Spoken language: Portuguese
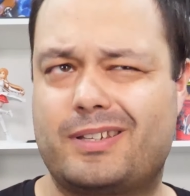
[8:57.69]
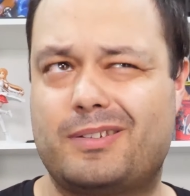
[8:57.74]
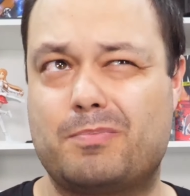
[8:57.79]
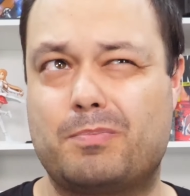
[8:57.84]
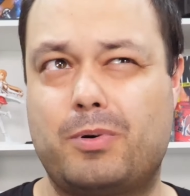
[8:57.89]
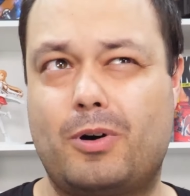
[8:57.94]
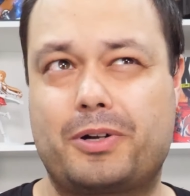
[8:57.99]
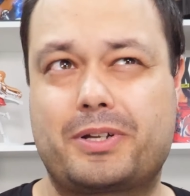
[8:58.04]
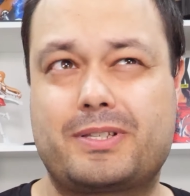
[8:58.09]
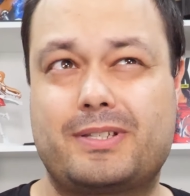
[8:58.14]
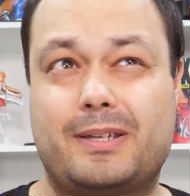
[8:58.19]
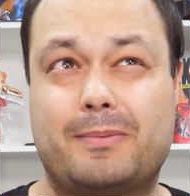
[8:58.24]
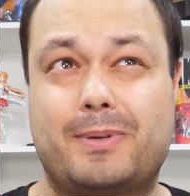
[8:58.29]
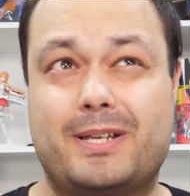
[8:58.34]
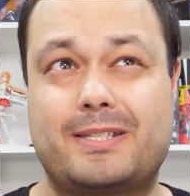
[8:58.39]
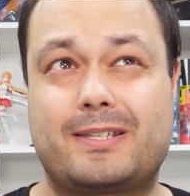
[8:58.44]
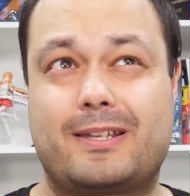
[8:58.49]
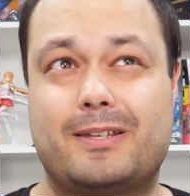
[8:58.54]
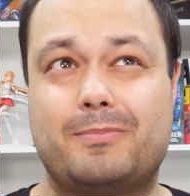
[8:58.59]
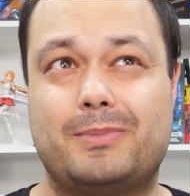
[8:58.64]
hipóxia é
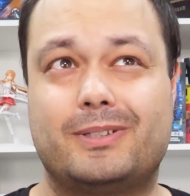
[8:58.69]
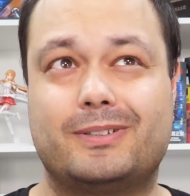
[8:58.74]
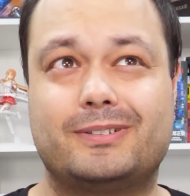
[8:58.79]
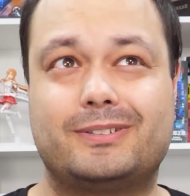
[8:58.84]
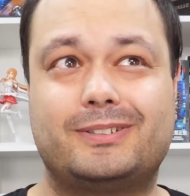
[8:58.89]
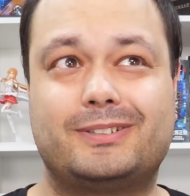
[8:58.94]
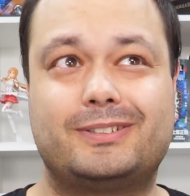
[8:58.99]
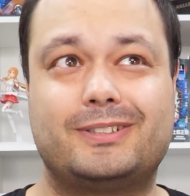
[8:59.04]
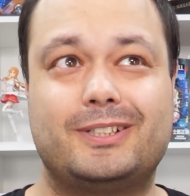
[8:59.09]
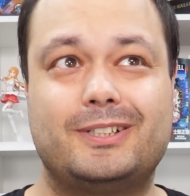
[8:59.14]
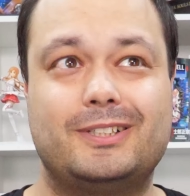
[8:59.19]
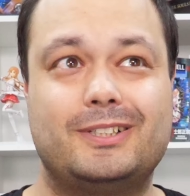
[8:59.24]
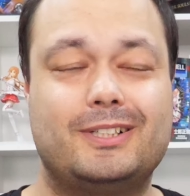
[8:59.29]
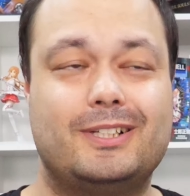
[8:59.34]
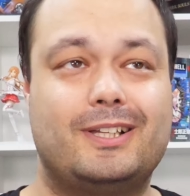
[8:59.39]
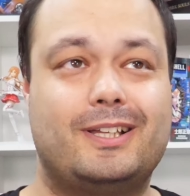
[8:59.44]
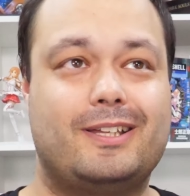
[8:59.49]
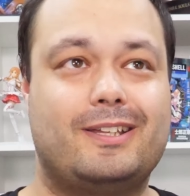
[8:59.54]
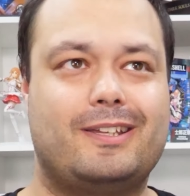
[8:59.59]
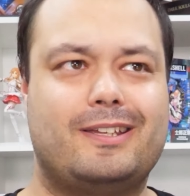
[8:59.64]
basicamente,
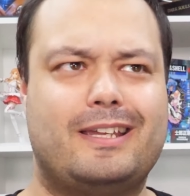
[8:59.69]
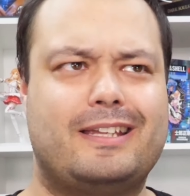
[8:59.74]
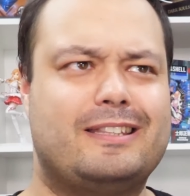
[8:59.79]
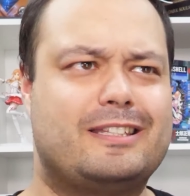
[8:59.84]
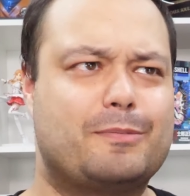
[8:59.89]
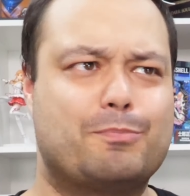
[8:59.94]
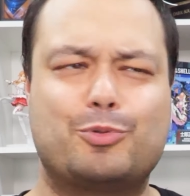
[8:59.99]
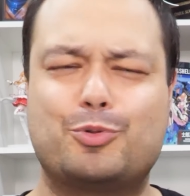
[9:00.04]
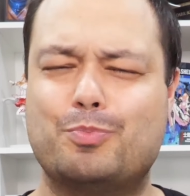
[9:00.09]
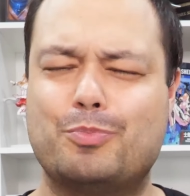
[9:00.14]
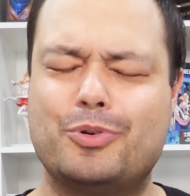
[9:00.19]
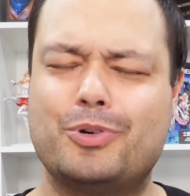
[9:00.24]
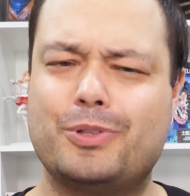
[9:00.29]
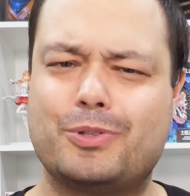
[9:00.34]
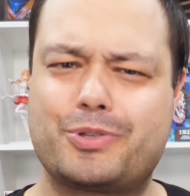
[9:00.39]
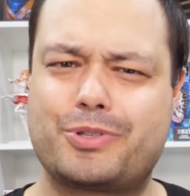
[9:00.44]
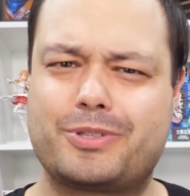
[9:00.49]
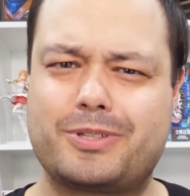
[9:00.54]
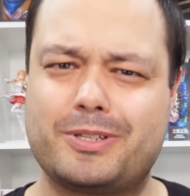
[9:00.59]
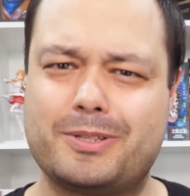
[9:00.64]
em termos
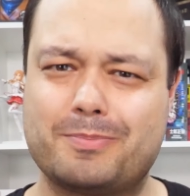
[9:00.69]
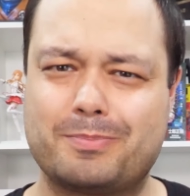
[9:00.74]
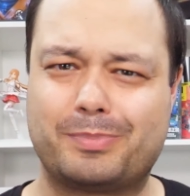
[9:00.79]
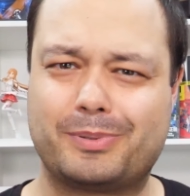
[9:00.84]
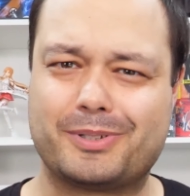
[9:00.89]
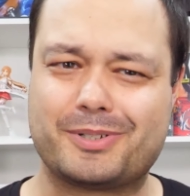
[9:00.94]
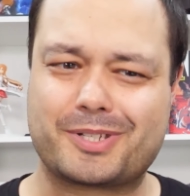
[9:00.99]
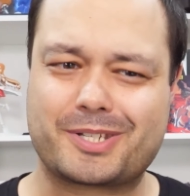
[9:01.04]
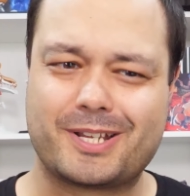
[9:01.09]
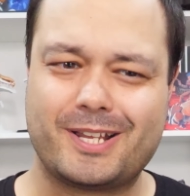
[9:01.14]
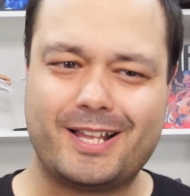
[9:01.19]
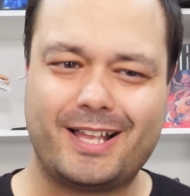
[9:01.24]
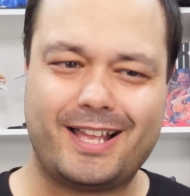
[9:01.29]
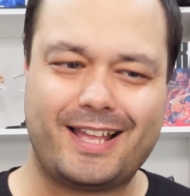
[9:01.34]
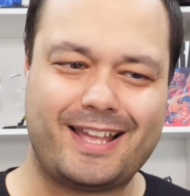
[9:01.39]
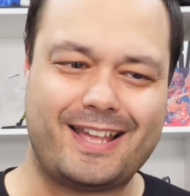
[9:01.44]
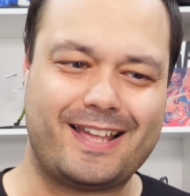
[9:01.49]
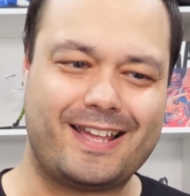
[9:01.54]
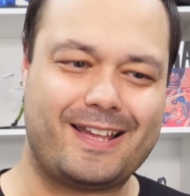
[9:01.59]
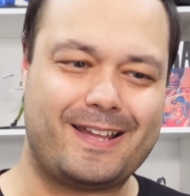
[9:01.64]
muito simples,
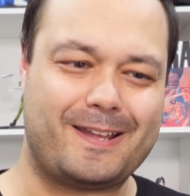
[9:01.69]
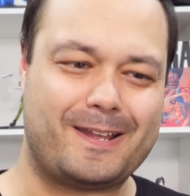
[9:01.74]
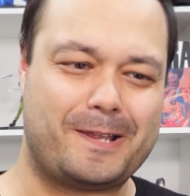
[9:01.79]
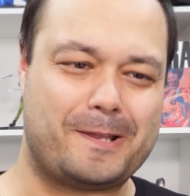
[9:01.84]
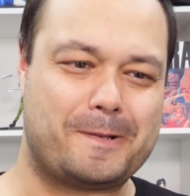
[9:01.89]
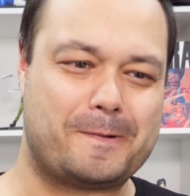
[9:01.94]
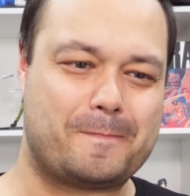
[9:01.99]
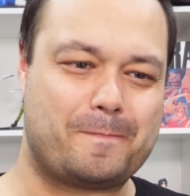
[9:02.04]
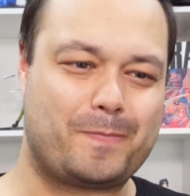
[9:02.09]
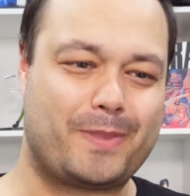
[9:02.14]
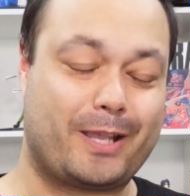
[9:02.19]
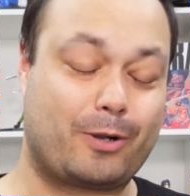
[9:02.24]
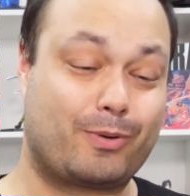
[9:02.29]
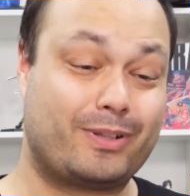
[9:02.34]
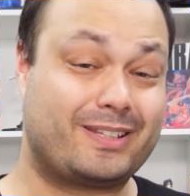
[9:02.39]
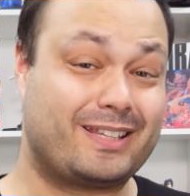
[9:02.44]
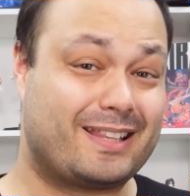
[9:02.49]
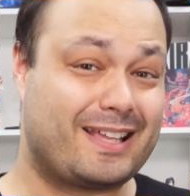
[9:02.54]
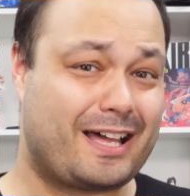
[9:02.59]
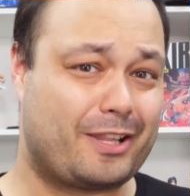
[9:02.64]
eh, a
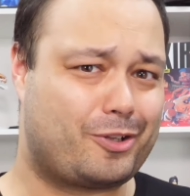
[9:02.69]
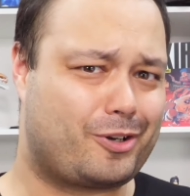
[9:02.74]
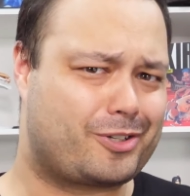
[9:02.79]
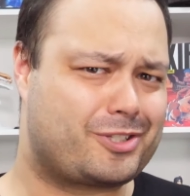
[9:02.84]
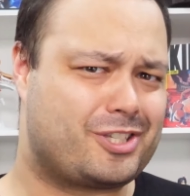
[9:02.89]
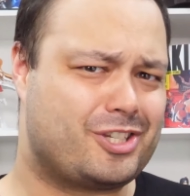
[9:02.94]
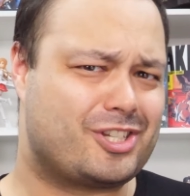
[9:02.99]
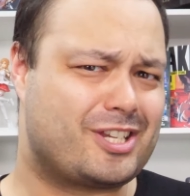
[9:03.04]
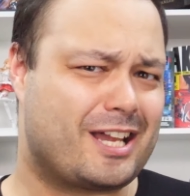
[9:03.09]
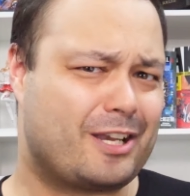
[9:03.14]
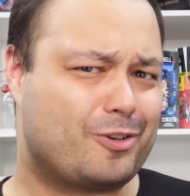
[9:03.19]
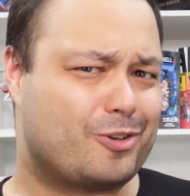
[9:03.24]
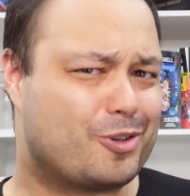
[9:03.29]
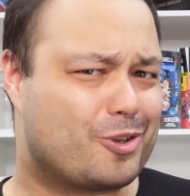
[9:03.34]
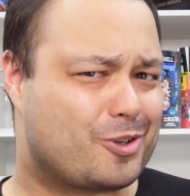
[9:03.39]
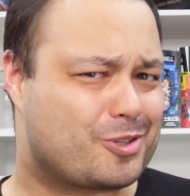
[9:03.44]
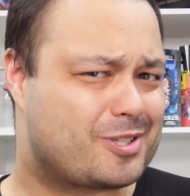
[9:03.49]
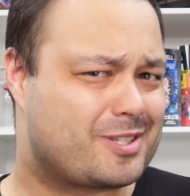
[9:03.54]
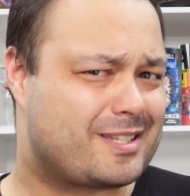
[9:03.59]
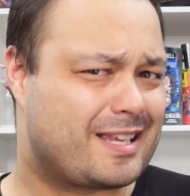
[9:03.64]
quantidade de oxigênio no
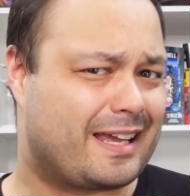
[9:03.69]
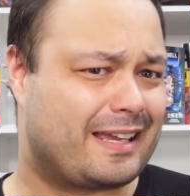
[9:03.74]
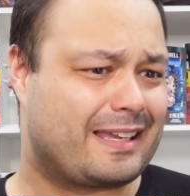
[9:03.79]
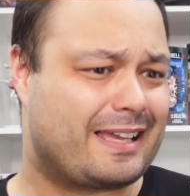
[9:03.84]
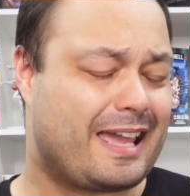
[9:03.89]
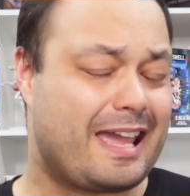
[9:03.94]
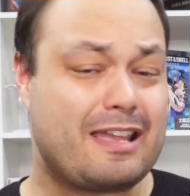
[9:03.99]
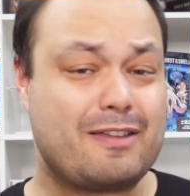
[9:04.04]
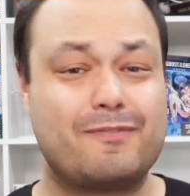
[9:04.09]
nosso sangue é